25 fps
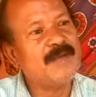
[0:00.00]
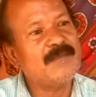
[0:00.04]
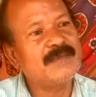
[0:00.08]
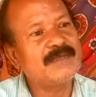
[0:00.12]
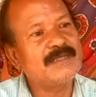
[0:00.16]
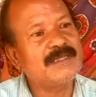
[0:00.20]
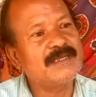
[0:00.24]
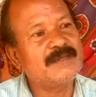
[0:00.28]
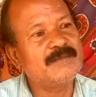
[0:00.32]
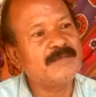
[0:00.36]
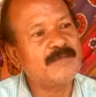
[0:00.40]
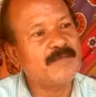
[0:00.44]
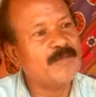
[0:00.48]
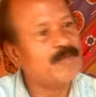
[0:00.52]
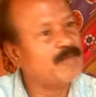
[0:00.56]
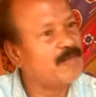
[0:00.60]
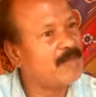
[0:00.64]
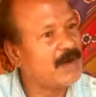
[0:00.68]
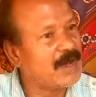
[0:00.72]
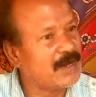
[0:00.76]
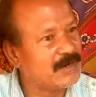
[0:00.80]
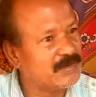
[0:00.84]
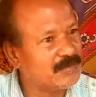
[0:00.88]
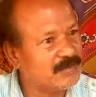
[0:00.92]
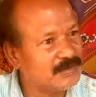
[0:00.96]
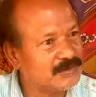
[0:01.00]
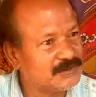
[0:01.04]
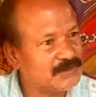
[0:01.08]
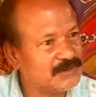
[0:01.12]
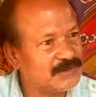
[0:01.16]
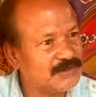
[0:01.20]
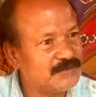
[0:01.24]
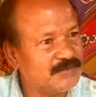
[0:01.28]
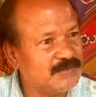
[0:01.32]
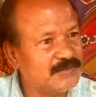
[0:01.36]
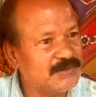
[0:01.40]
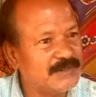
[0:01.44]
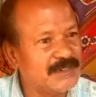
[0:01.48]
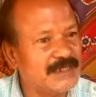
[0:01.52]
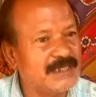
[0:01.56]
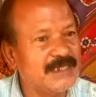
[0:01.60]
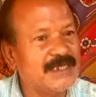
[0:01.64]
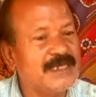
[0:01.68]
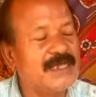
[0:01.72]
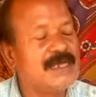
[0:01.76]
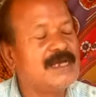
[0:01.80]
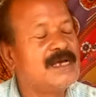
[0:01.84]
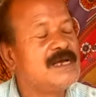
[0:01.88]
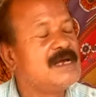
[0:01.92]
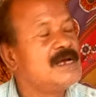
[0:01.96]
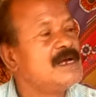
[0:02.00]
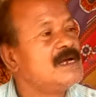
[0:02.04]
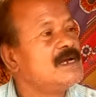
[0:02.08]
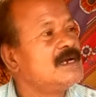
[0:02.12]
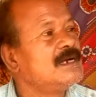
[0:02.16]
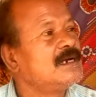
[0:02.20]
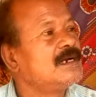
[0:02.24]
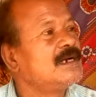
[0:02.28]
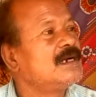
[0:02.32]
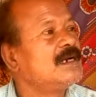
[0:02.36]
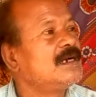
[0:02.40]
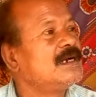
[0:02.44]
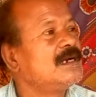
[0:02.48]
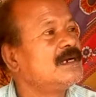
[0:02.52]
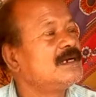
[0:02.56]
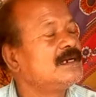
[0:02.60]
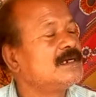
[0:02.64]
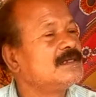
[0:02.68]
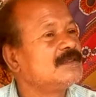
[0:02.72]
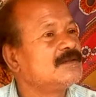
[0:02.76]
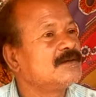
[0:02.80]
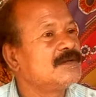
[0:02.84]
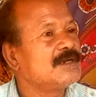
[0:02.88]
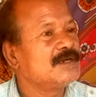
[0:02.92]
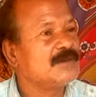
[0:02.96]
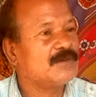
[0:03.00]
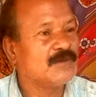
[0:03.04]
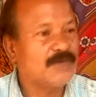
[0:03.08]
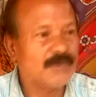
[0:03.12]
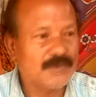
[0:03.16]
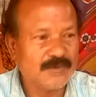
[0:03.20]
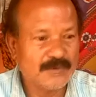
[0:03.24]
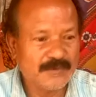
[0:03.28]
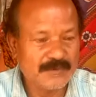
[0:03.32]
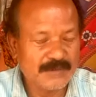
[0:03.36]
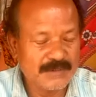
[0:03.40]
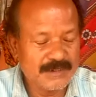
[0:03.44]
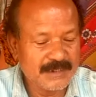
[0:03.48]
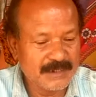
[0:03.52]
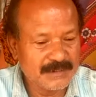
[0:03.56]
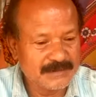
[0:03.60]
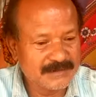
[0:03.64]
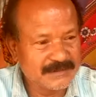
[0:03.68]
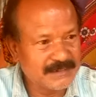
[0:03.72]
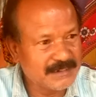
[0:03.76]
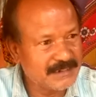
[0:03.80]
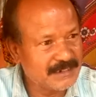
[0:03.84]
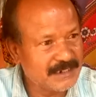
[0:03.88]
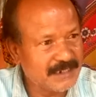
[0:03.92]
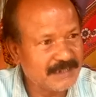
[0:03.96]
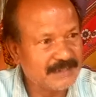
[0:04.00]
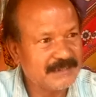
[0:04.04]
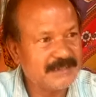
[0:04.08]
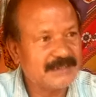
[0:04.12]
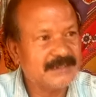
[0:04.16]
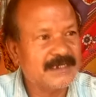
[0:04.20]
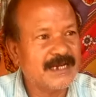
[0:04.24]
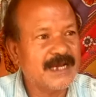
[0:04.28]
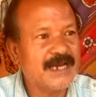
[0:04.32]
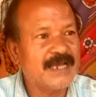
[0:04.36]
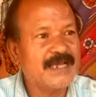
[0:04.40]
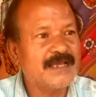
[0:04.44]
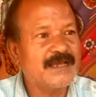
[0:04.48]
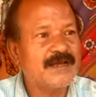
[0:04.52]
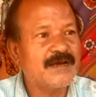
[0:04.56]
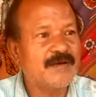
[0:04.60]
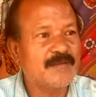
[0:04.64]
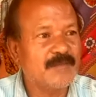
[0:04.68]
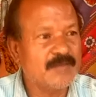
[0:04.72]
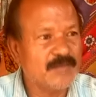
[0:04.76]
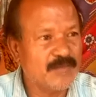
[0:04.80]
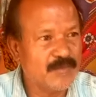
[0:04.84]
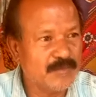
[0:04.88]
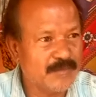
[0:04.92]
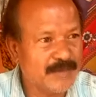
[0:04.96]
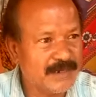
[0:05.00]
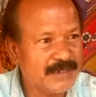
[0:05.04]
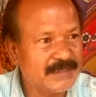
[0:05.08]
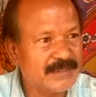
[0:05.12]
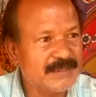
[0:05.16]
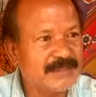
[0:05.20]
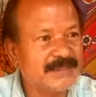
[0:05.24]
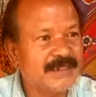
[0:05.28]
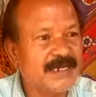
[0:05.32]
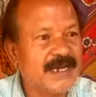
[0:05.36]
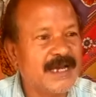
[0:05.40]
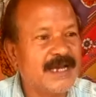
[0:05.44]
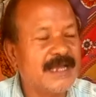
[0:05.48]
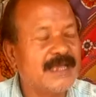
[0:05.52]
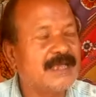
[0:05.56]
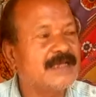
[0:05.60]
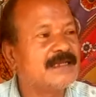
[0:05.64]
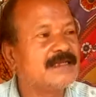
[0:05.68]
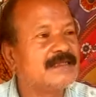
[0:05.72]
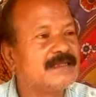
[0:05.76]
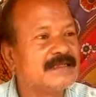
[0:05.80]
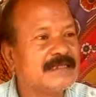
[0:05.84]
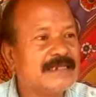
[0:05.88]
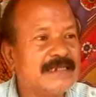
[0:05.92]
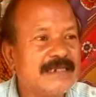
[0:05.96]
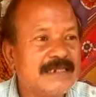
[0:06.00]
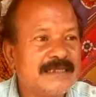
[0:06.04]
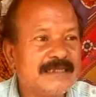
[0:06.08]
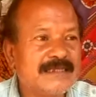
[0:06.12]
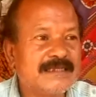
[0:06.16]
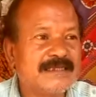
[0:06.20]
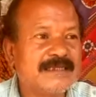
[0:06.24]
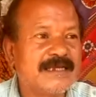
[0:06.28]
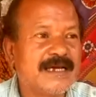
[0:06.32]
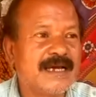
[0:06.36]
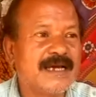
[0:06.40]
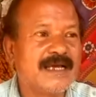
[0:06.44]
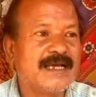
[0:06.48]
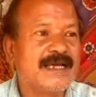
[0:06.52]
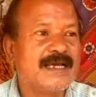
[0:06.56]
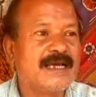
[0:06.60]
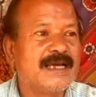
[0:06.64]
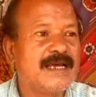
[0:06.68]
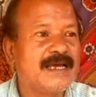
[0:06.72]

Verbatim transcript: আমাদের ভারতবর্ষের মধ্যে ধরেন ইয়া চেন্নাইতে যায় মুম্বাইতে যায় দিল্লিতে যায়